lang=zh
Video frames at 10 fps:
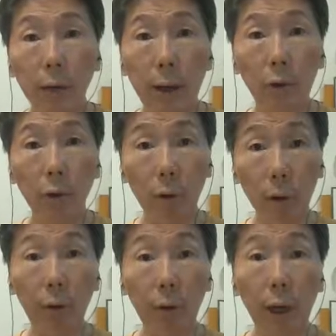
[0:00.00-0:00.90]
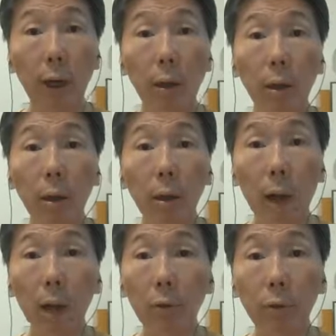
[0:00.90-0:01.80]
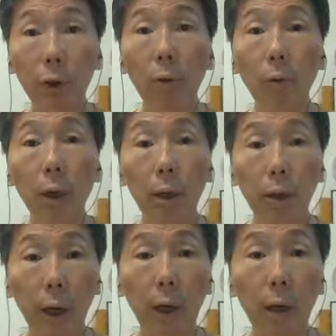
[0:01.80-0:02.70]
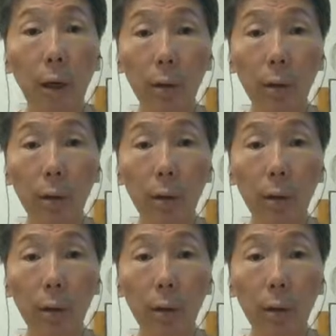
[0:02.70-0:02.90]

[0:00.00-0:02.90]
schedule 而定，看气温而定。